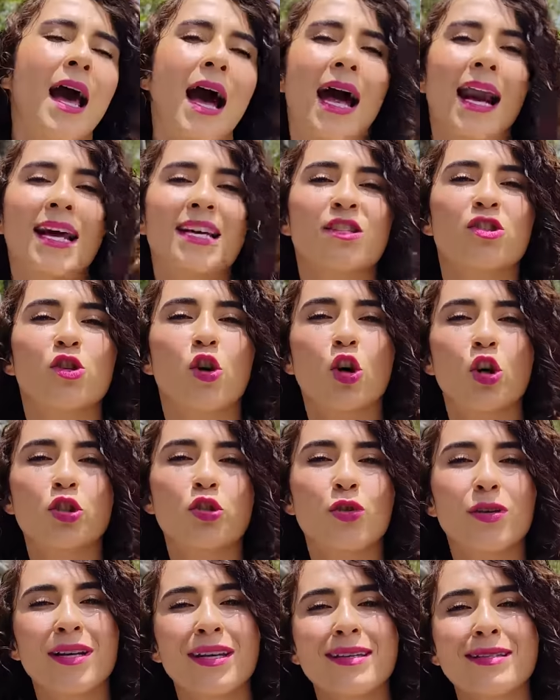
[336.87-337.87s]
A las
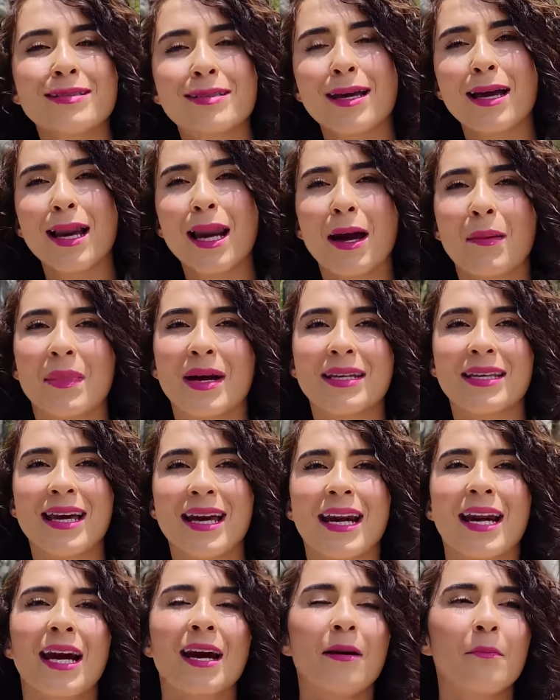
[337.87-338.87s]
8 y 15 de la
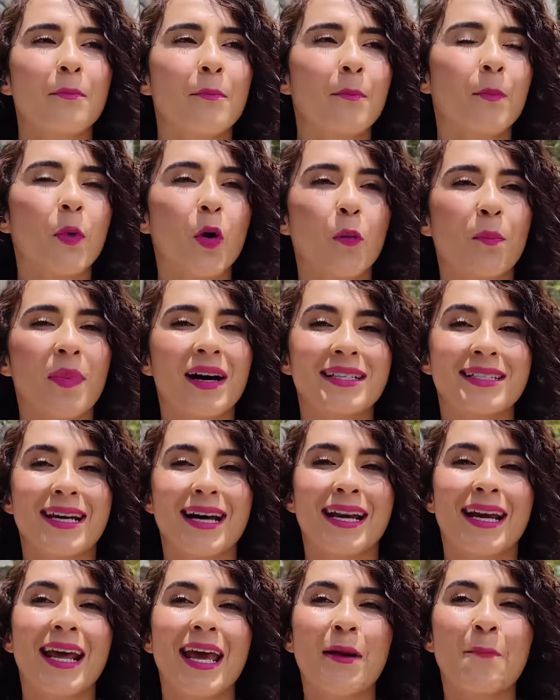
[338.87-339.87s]
mañana,
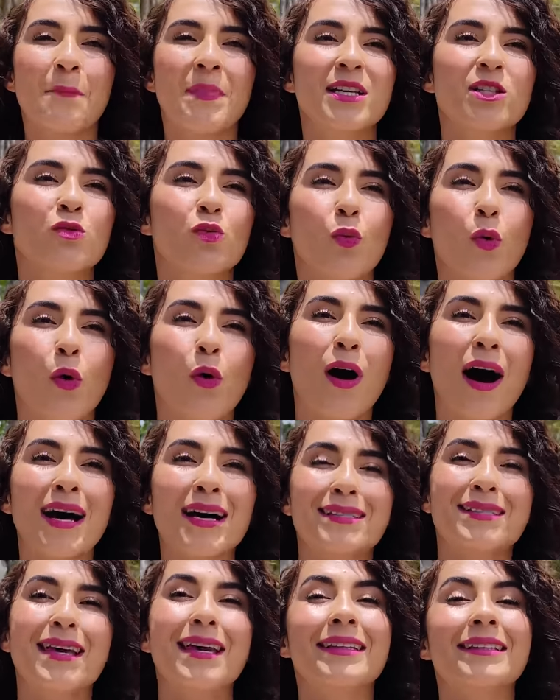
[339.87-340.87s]
Popayán empezó
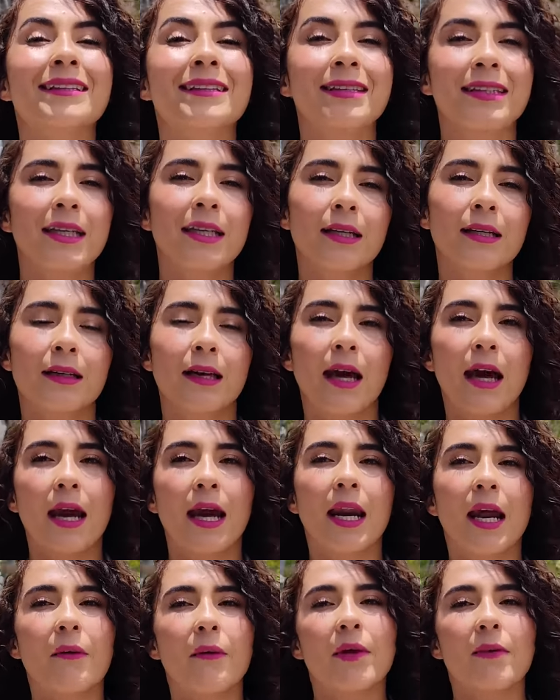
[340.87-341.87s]
a sentir
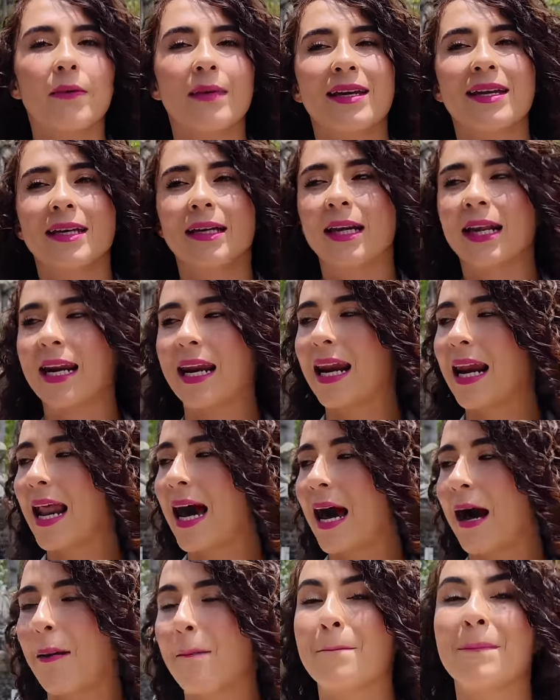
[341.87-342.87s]
que era vivir
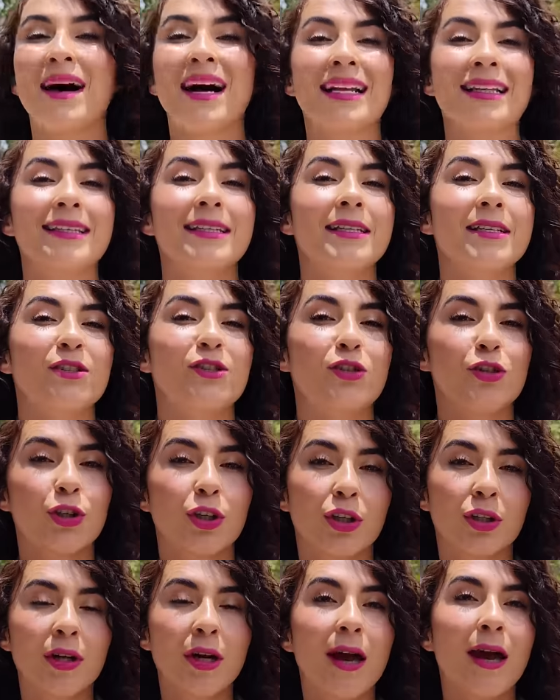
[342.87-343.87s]
la
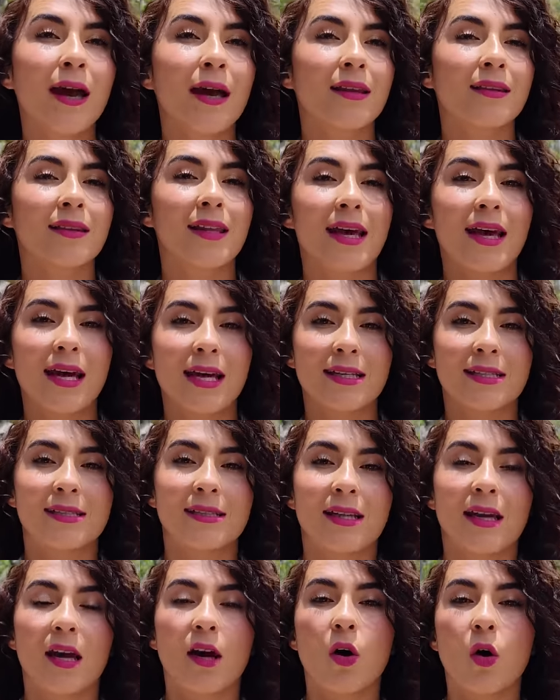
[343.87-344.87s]
maldición de
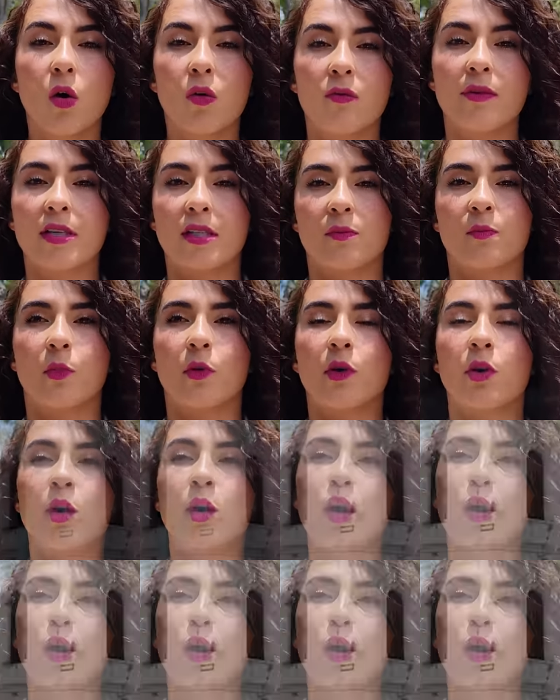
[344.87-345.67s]
este obispo,